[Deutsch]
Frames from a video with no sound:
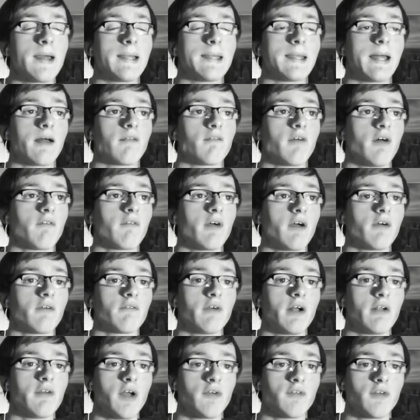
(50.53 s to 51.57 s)
Nein, weil wir,
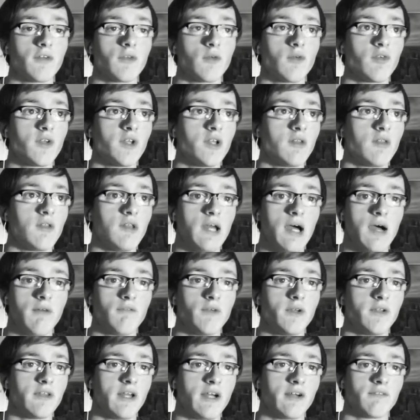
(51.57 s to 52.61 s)
weil wir einfach so viele Ziele haben,
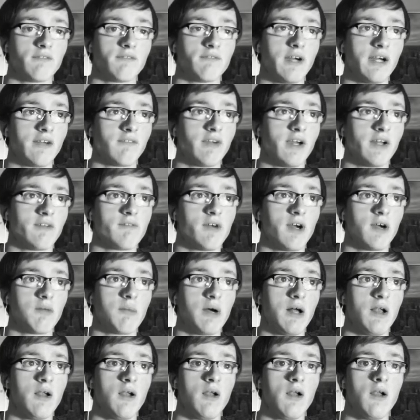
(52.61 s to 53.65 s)
würde ich sagen, fangen wir einfach
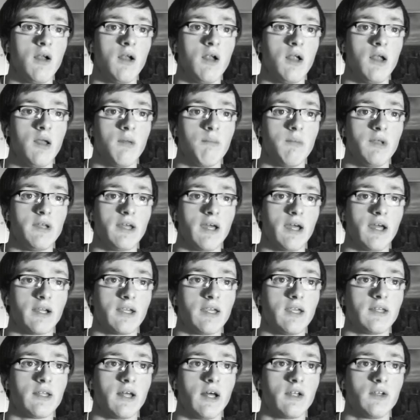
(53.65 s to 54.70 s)
mal mit der
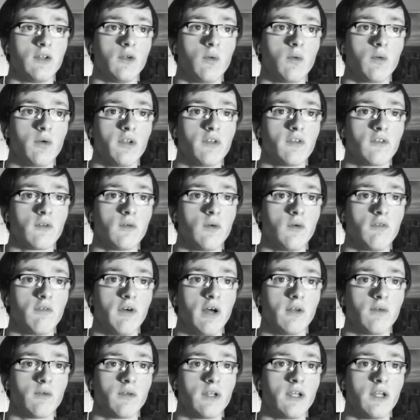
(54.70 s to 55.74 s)
Rakete an. No risk, no
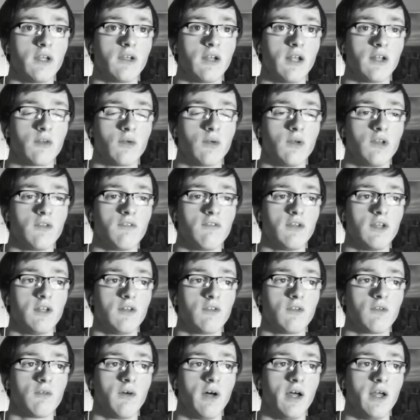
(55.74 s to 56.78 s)
fun. Und die geht natürlich viel
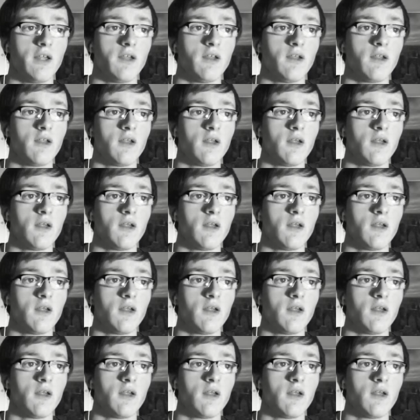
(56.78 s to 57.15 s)
zu weit.